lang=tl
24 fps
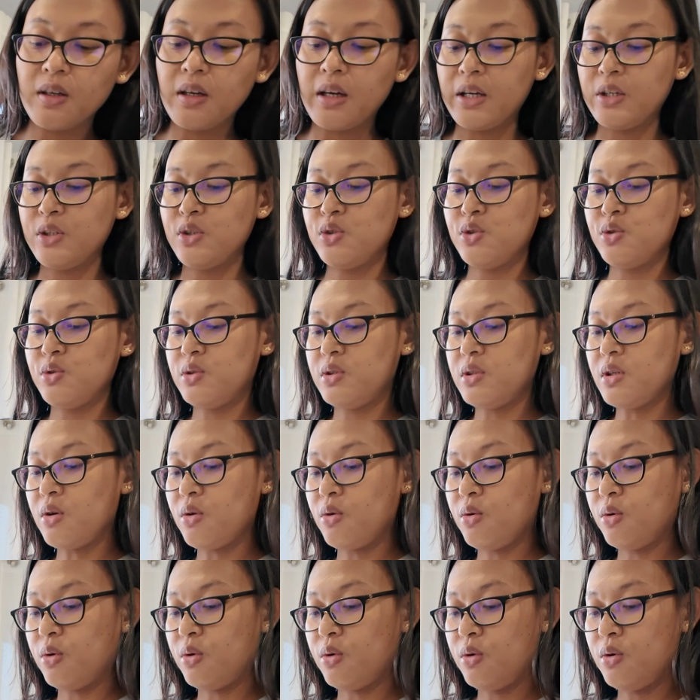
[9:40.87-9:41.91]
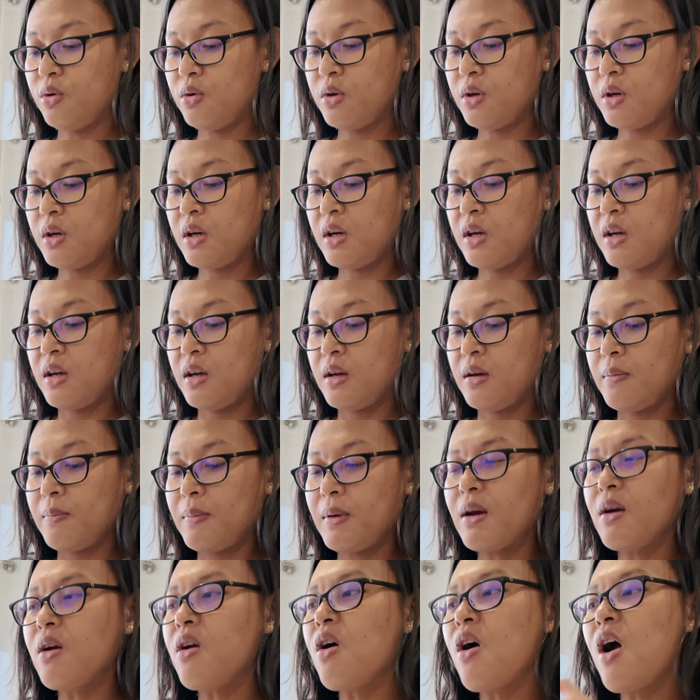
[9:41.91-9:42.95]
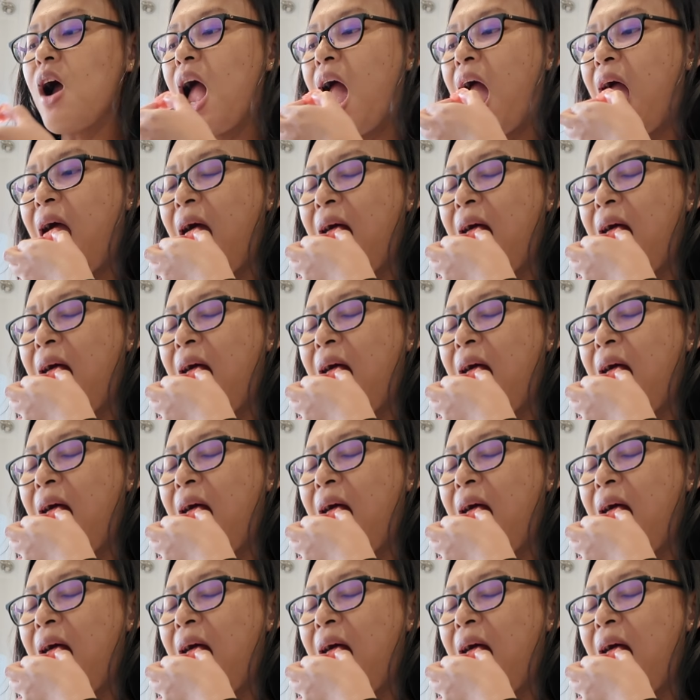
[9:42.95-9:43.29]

anxious ako. Pero,